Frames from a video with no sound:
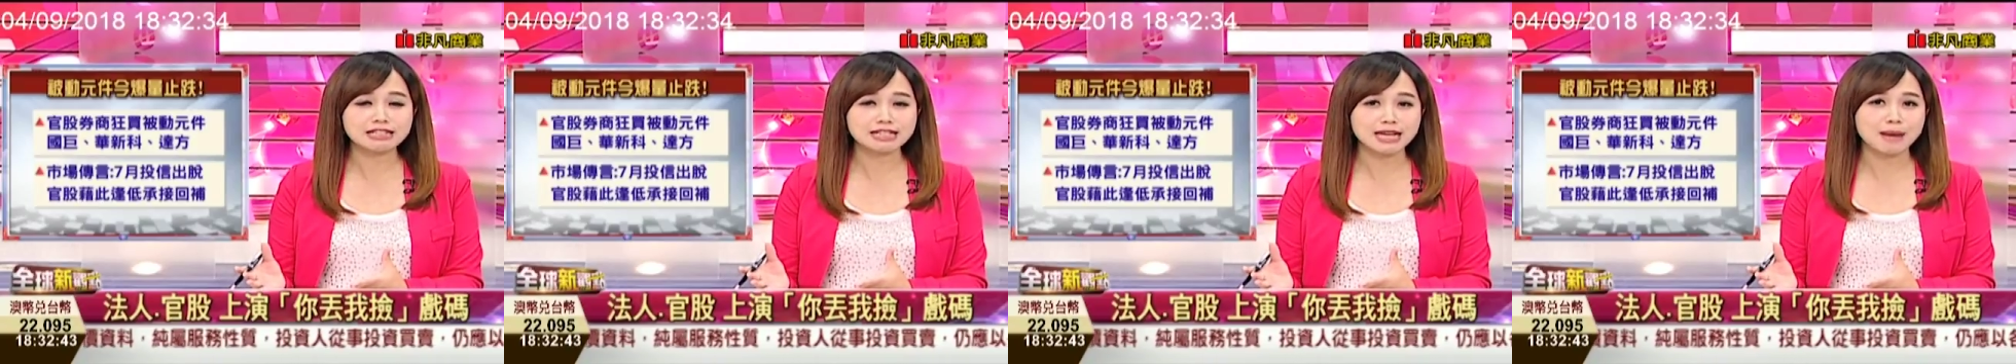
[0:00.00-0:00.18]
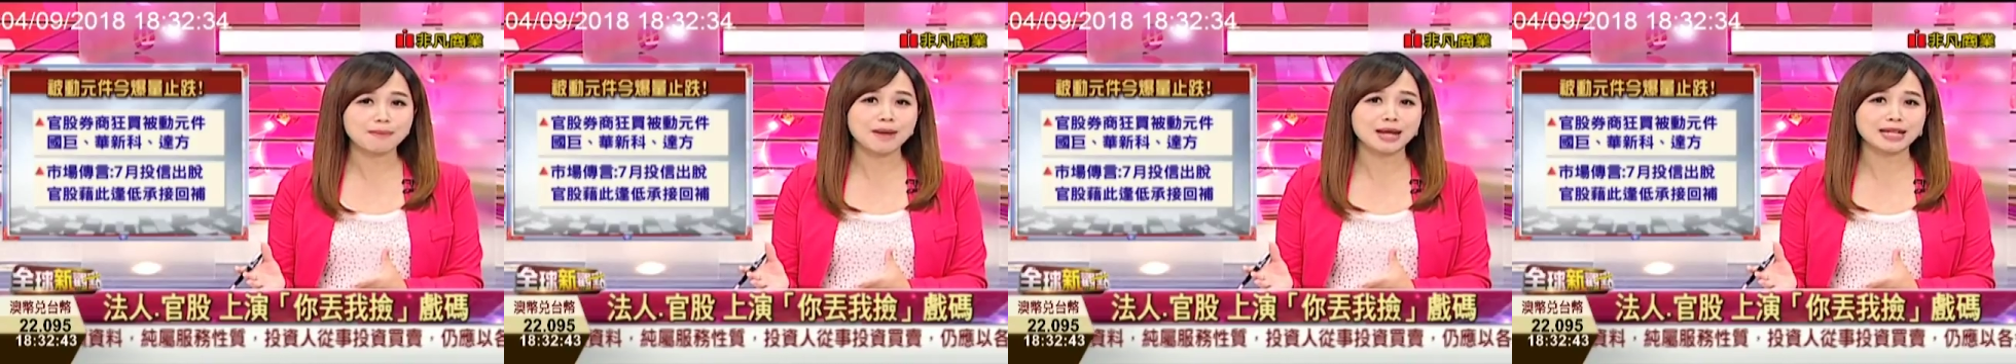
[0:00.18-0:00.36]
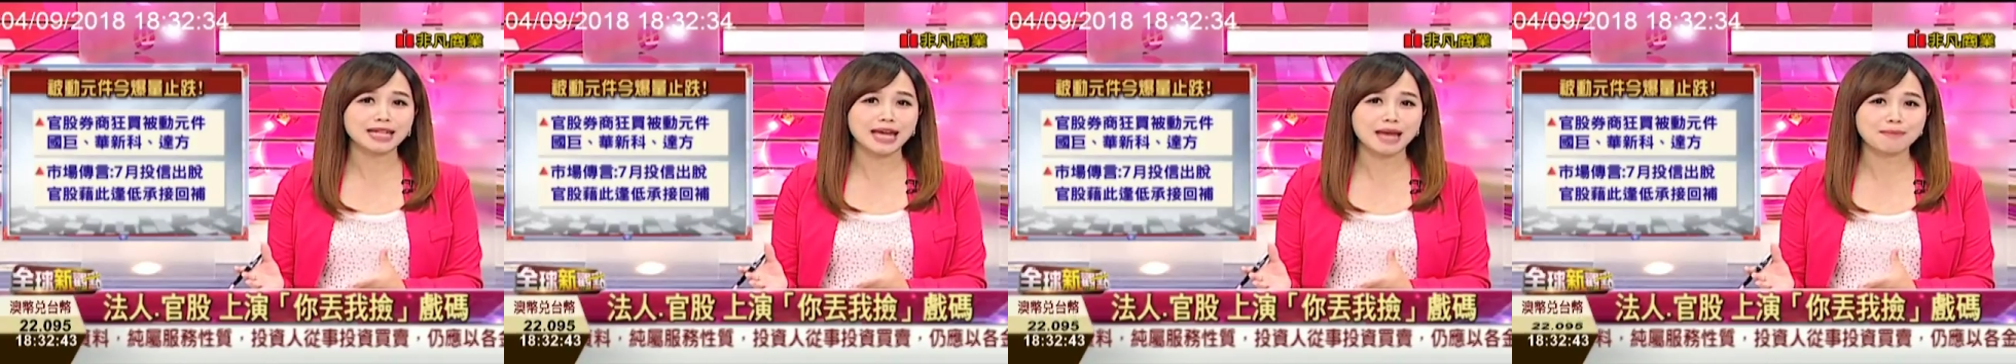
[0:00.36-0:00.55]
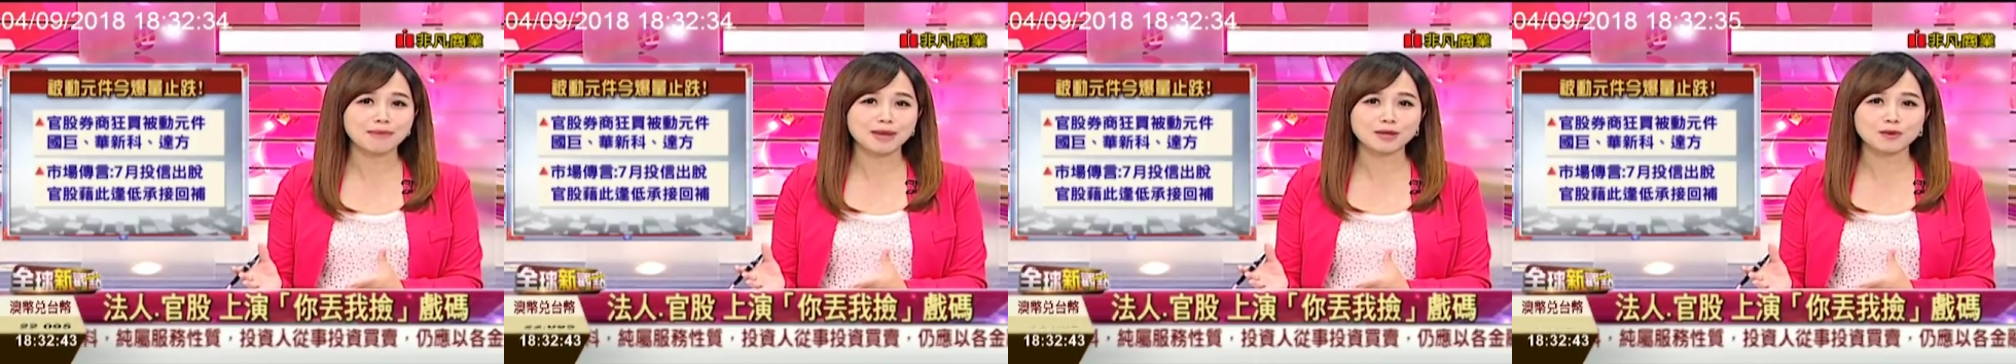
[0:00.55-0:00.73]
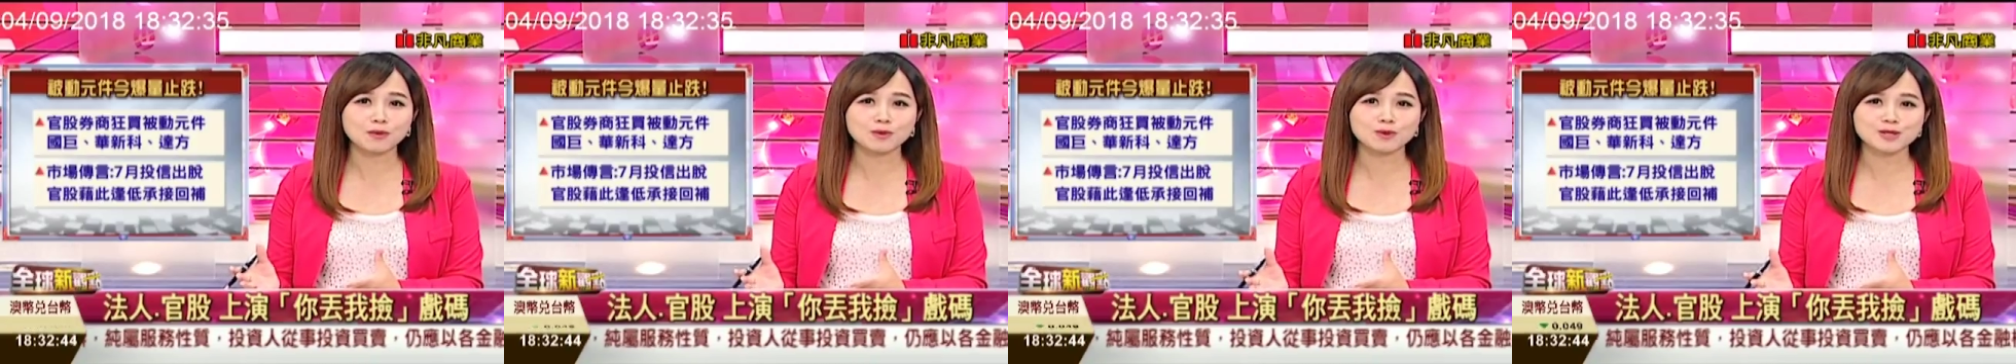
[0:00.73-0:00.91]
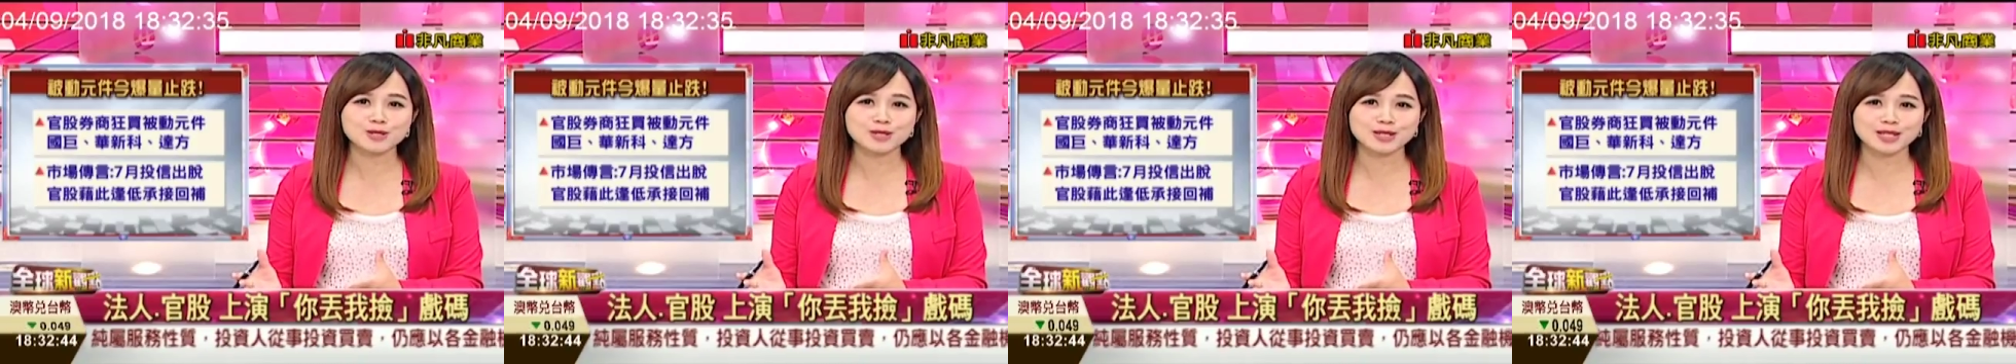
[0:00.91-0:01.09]
加码台北
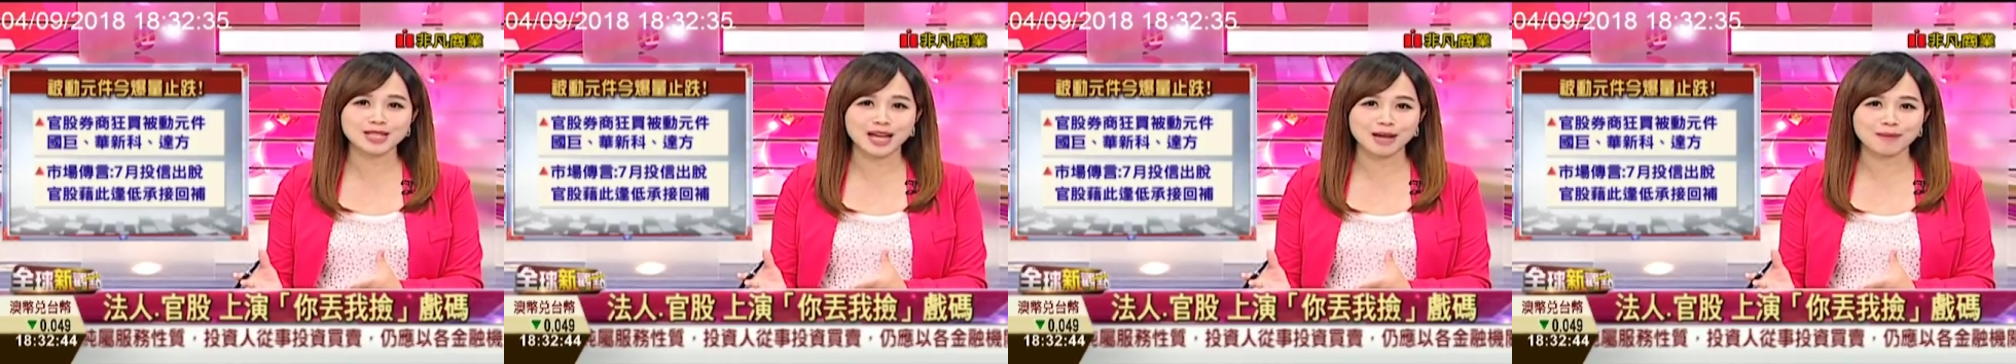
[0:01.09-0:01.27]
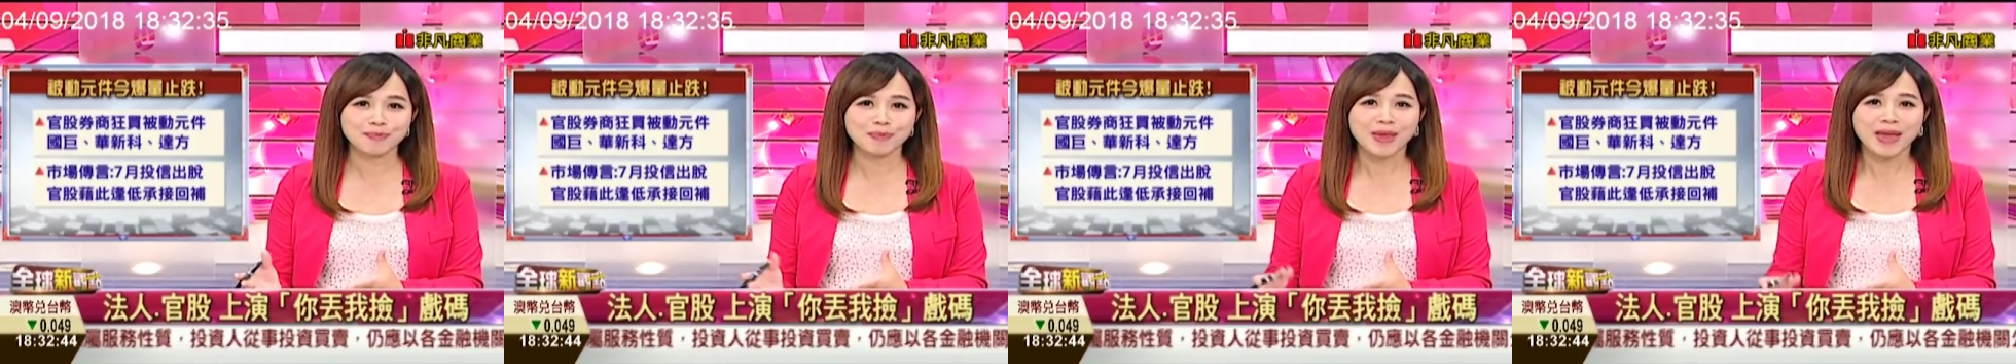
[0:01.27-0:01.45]
股市了，